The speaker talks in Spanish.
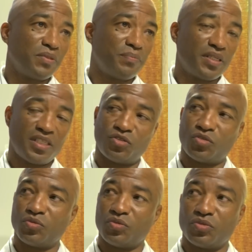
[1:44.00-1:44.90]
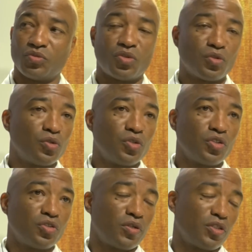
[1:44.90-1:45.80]
mí, para eso es un, orgullo
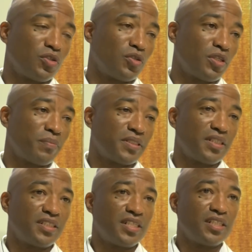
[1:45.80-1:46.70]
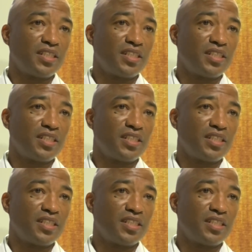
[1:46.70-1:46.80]
y sobre todo de pertenecer a